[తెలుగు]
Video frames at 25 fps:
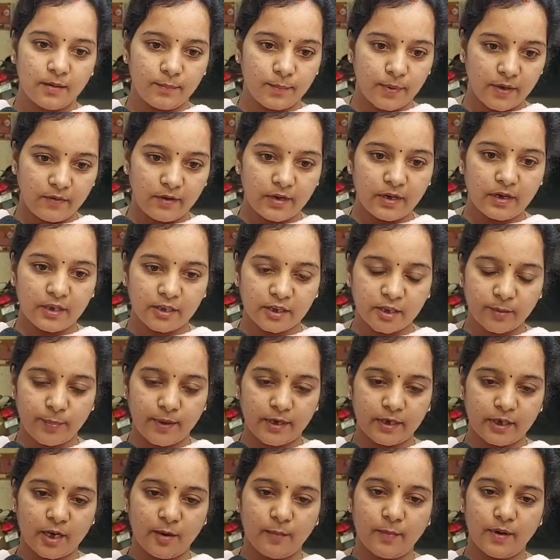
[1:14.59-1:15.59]
మేము ఇంత
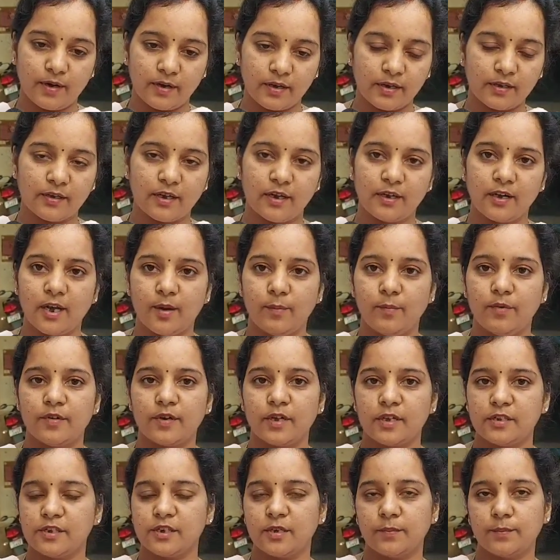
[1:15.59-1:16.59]
పెట్టామండి ఇదండి
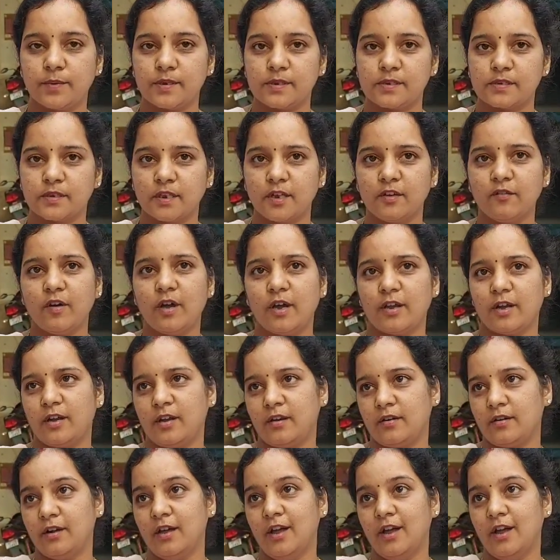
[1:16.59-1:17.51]
అమౌంట్ అని చెప్పిస్తే వారు